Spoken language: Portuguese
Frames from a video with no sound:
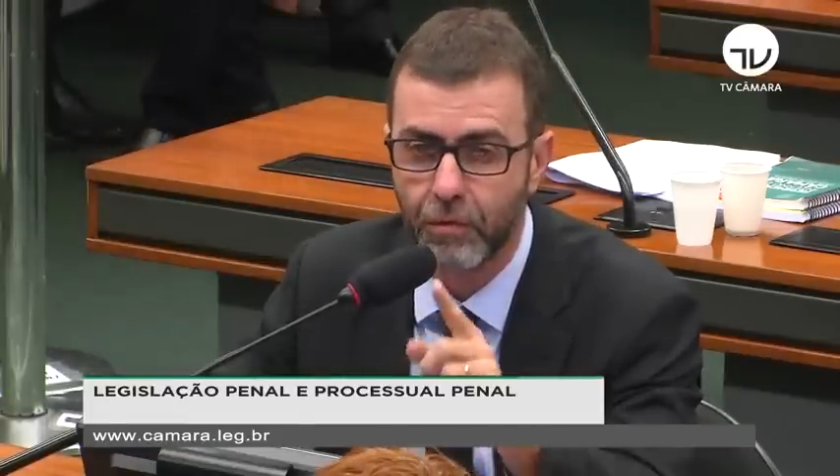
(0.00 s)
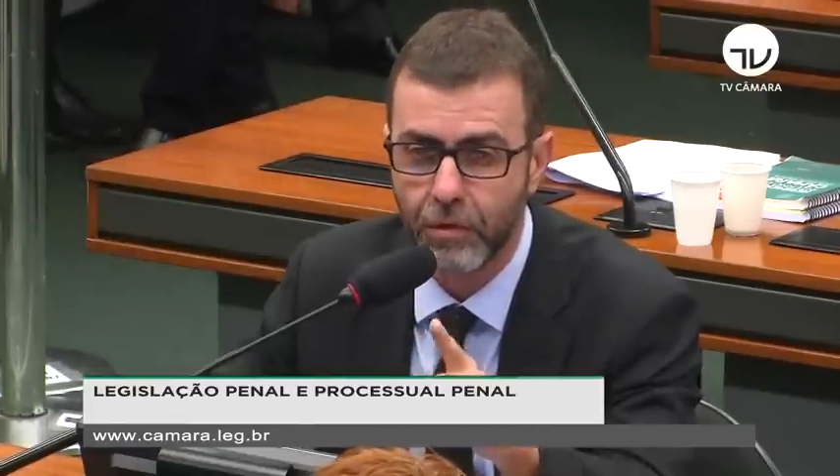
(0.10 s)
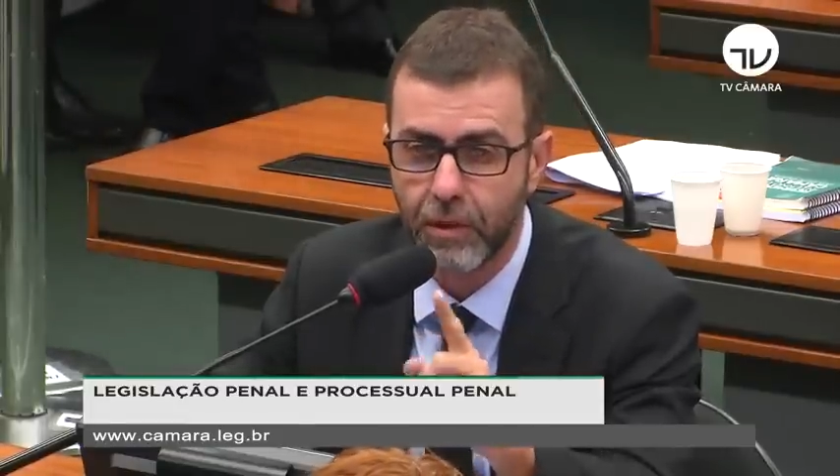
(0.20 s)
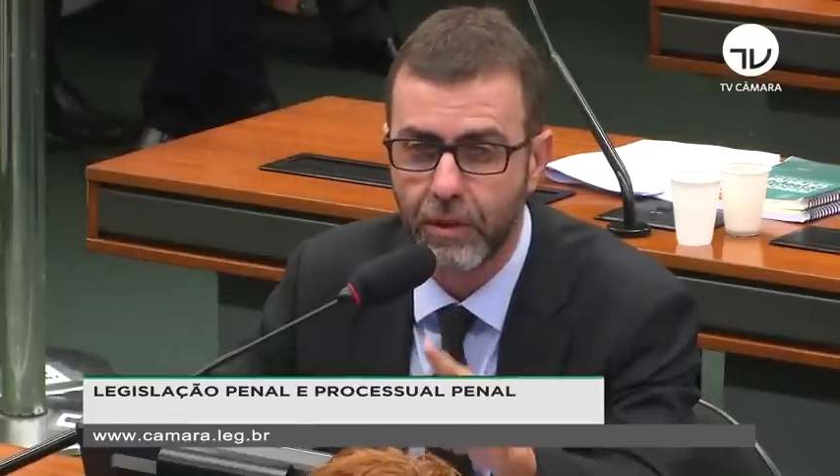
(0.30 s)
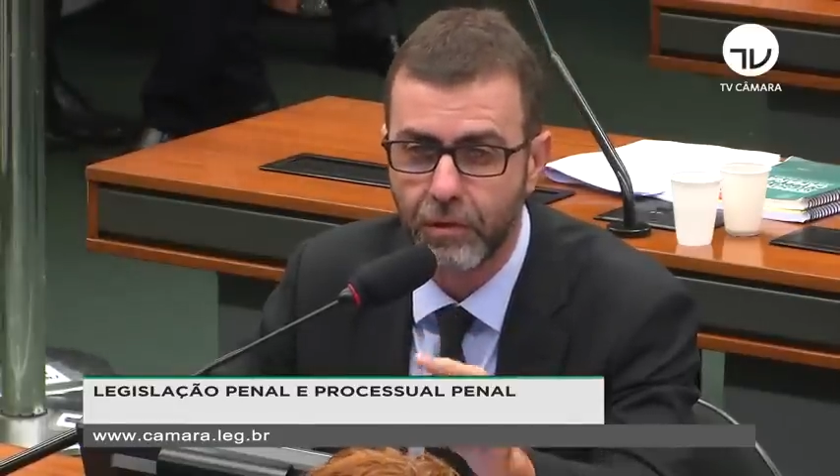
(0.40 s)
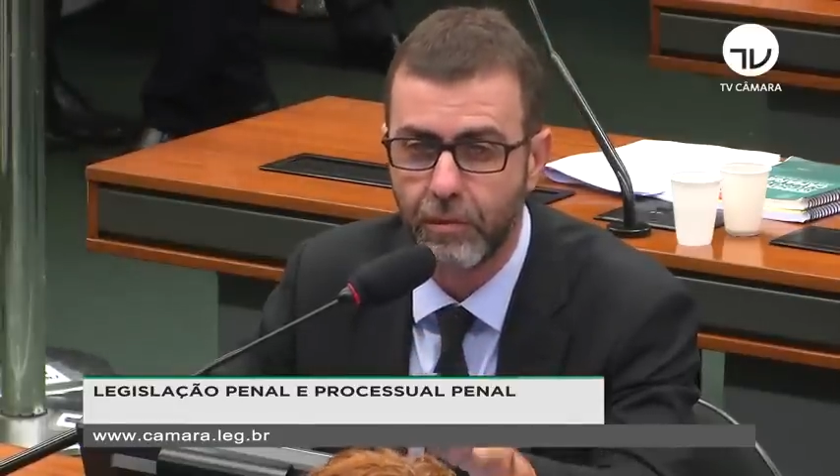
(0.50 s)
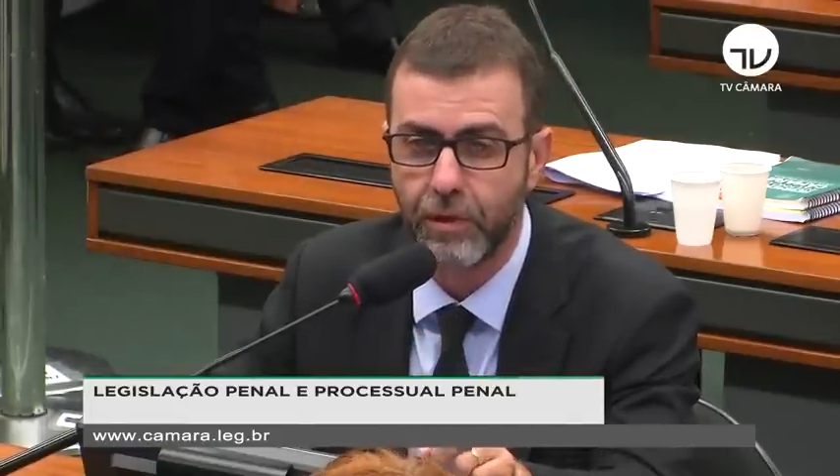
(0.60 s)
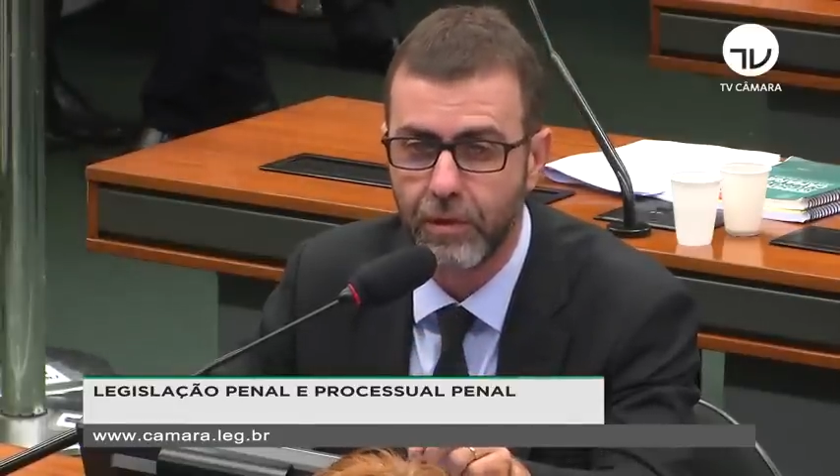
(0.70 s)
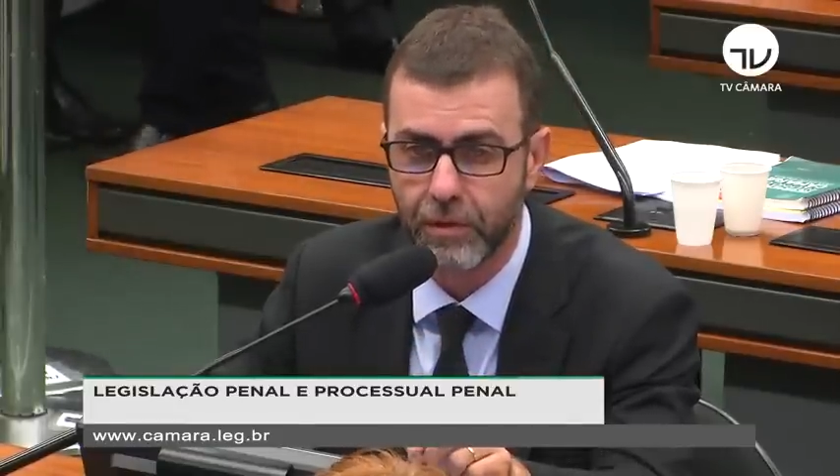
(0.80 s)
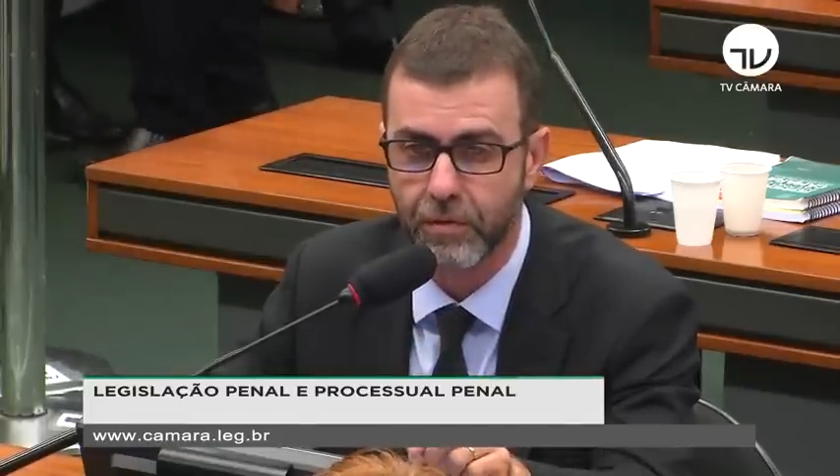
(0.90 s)
Augusto é
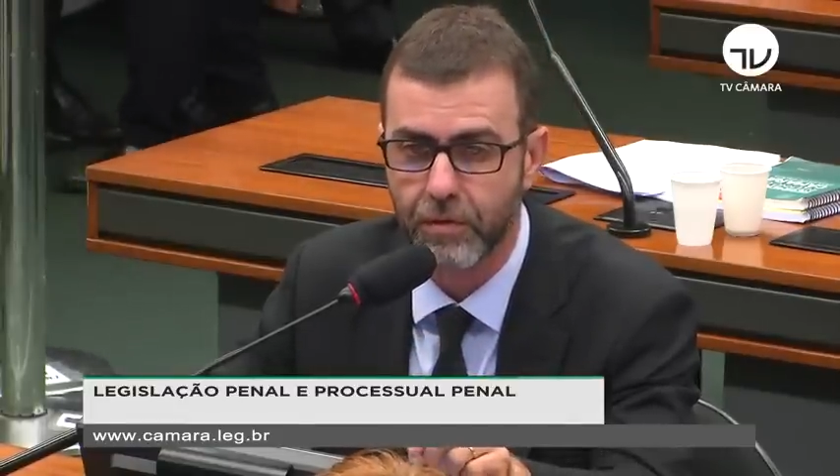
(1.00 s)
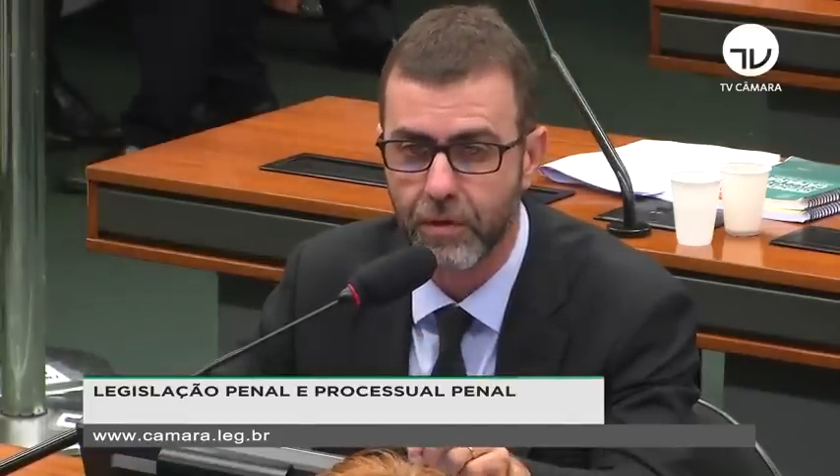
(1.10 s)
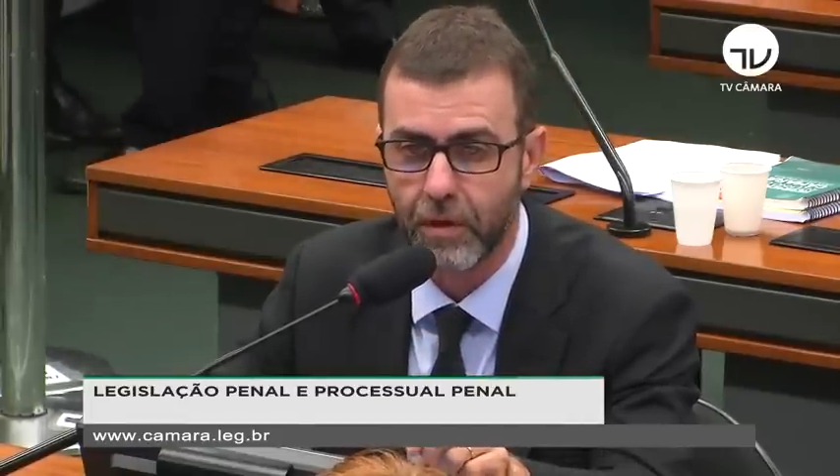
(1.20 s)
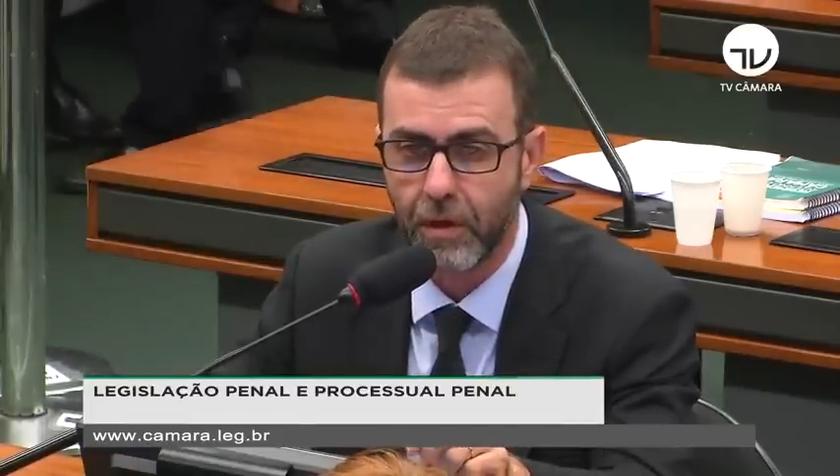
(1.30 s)
testemunha disso.